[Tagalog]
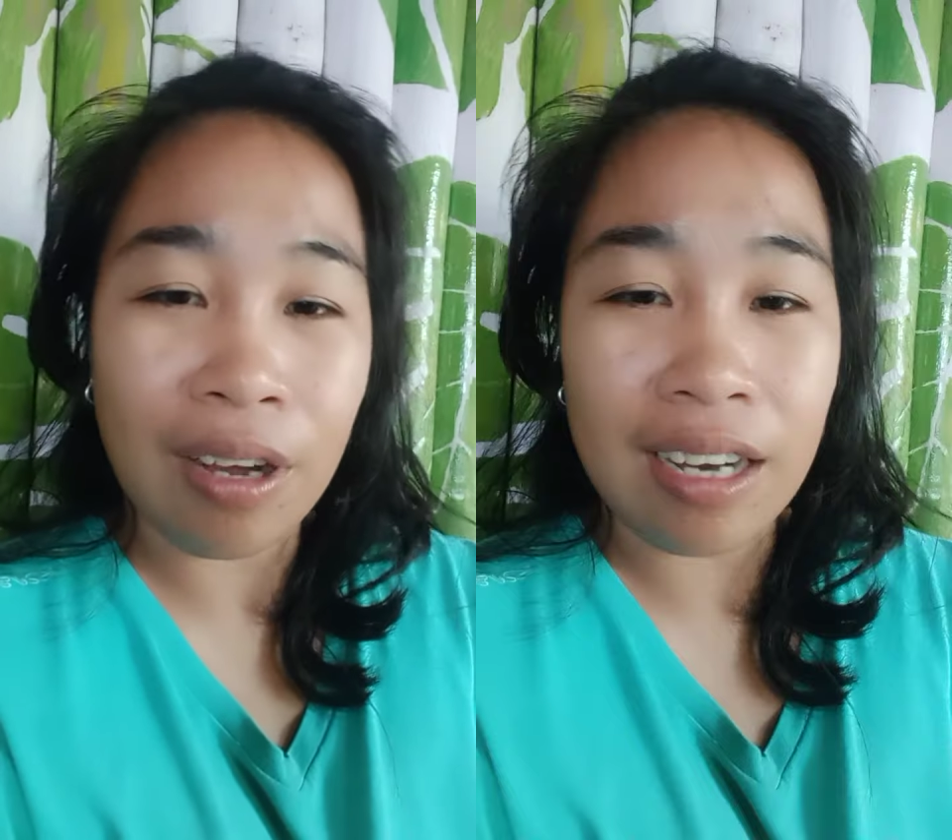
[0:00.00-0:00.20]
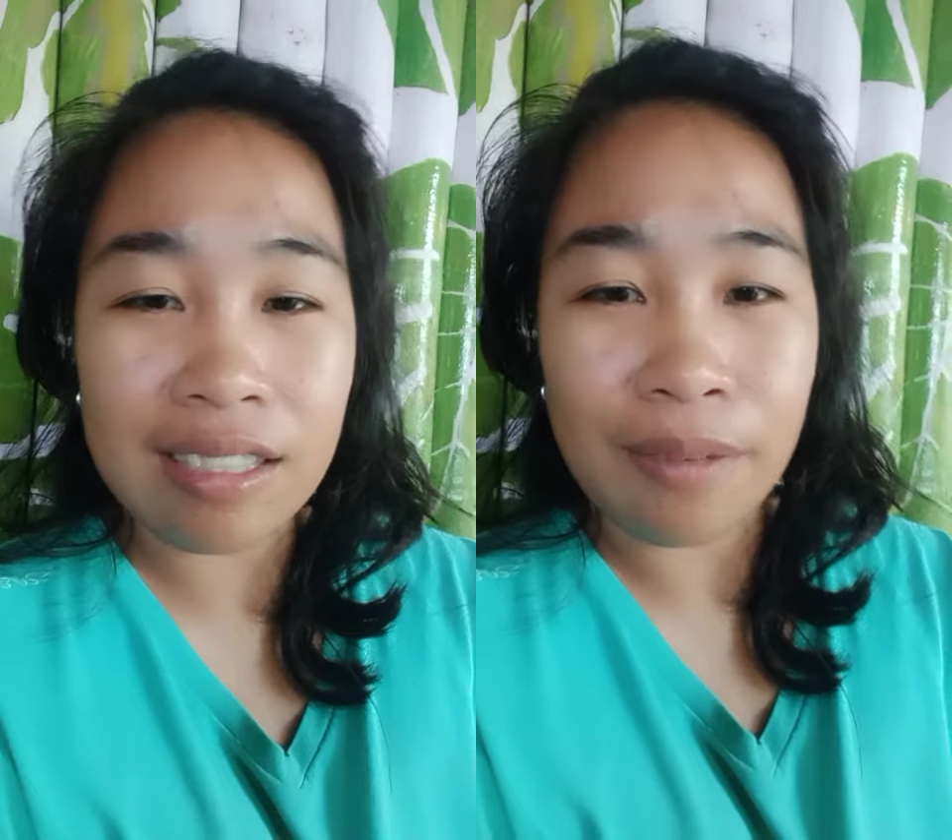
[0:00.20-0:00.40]

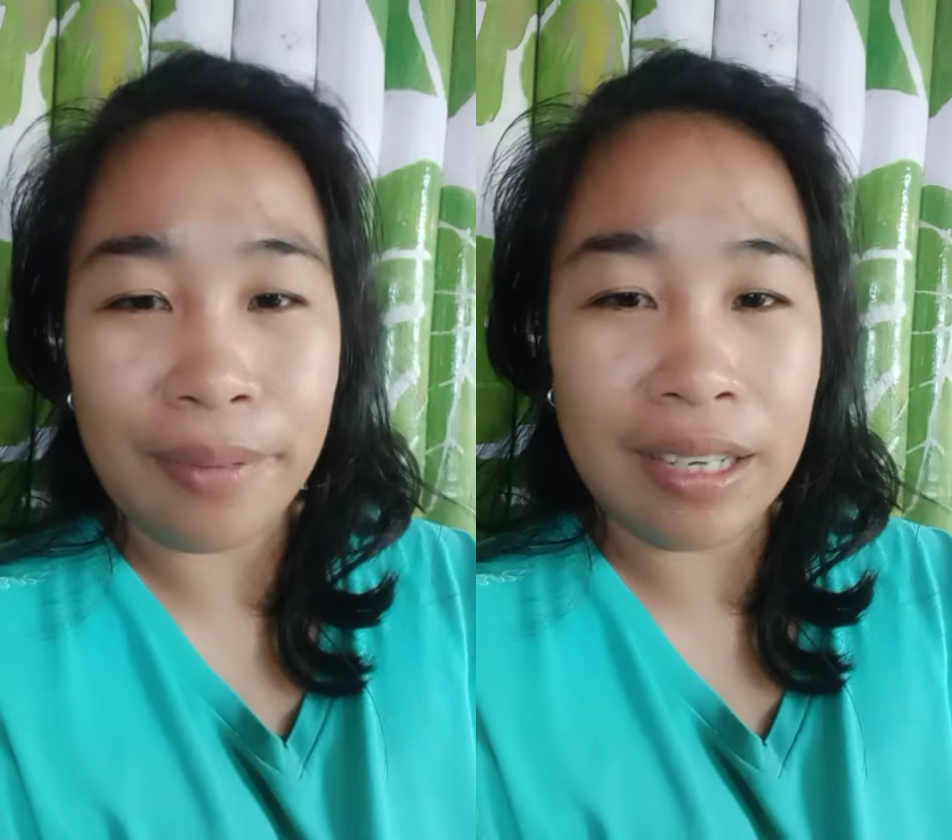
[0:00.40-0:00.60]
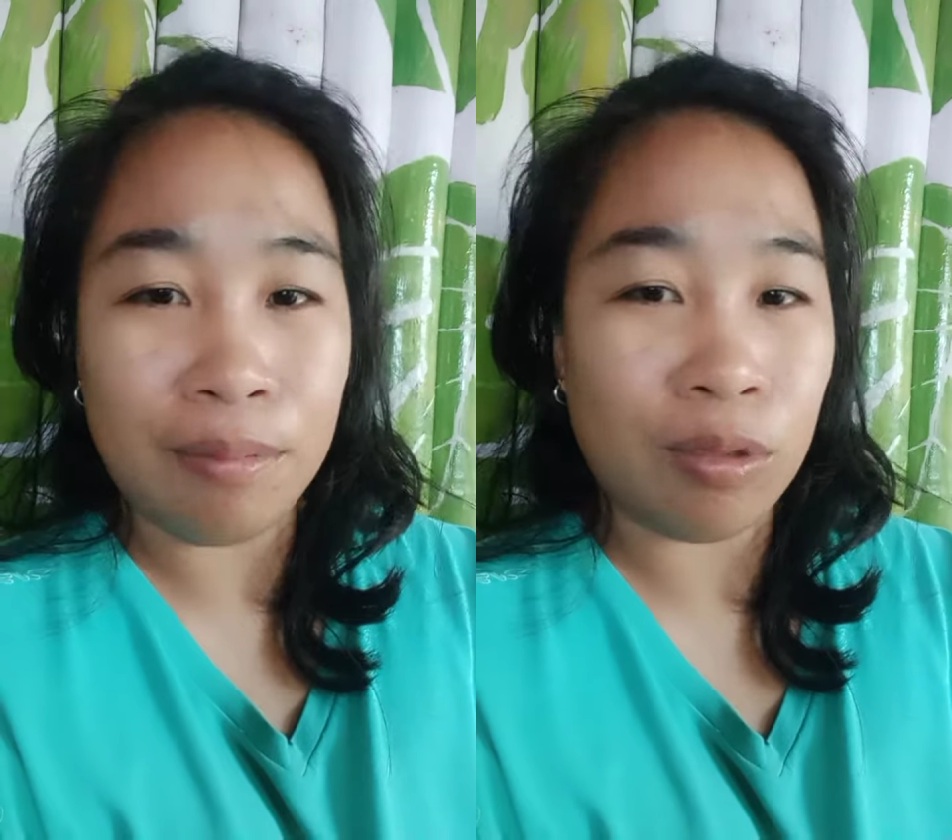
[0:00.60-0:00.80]
nga sa
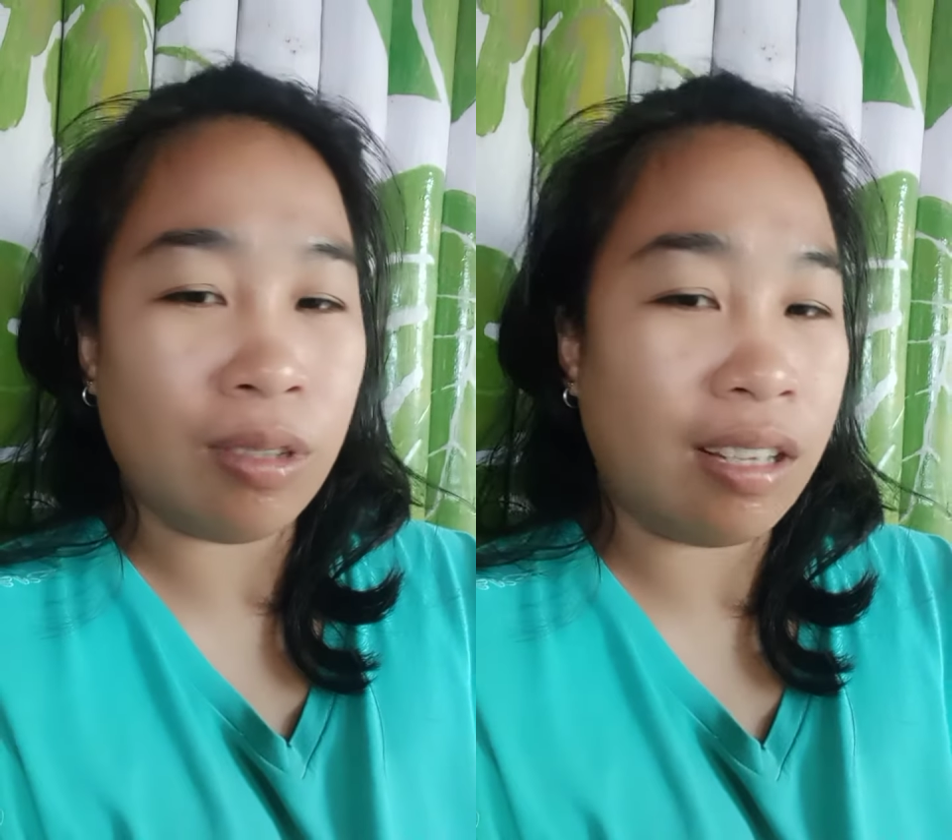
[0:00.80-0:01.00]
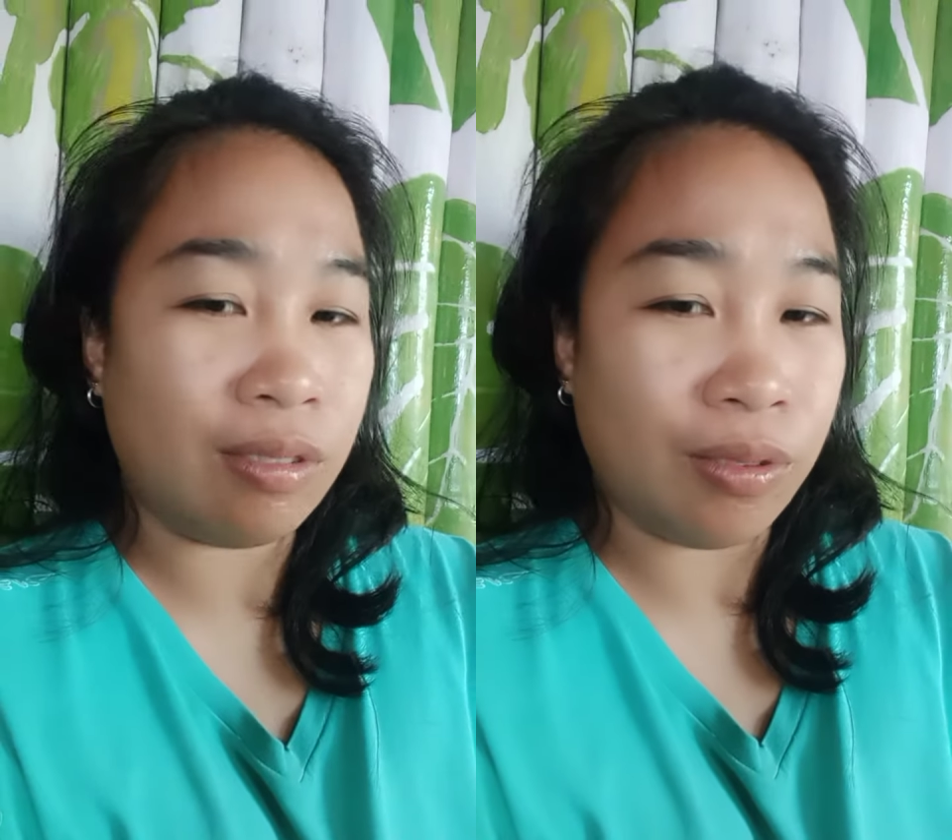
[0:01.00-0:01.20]
palibot
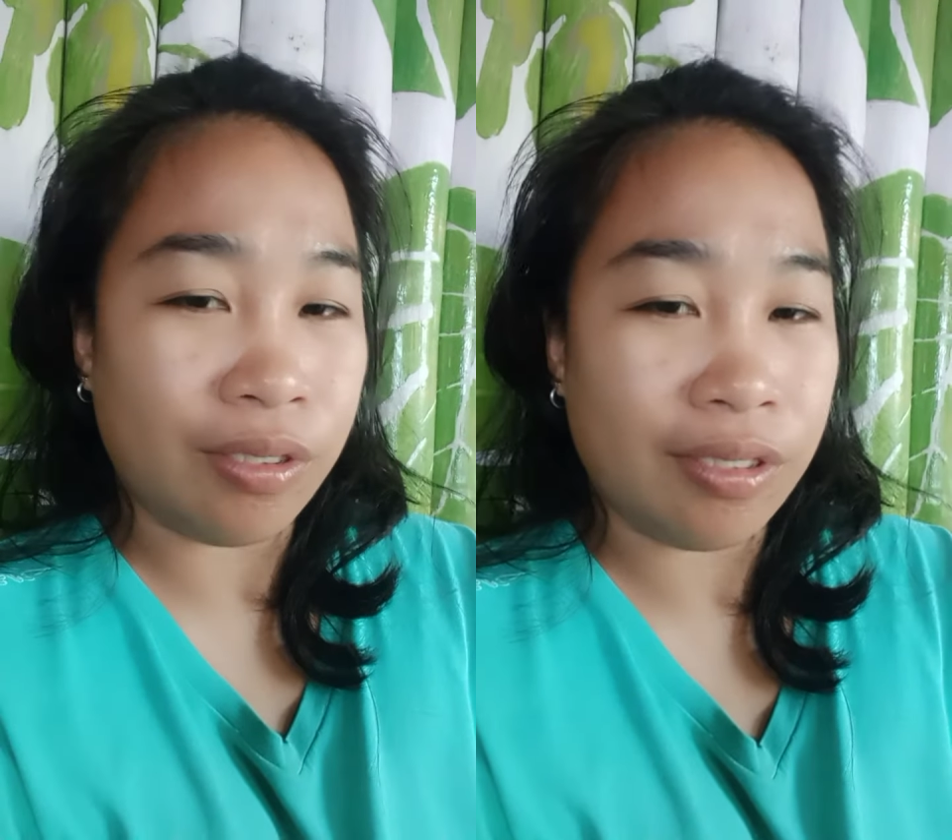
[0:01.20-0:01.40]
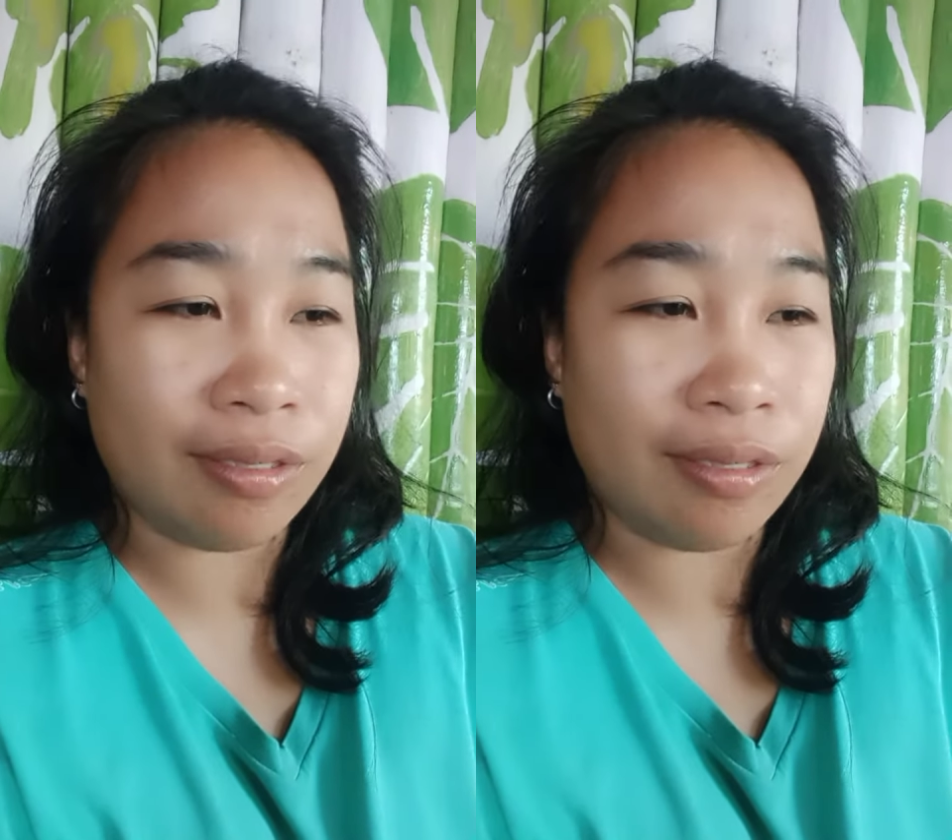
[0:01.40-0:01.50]
naton.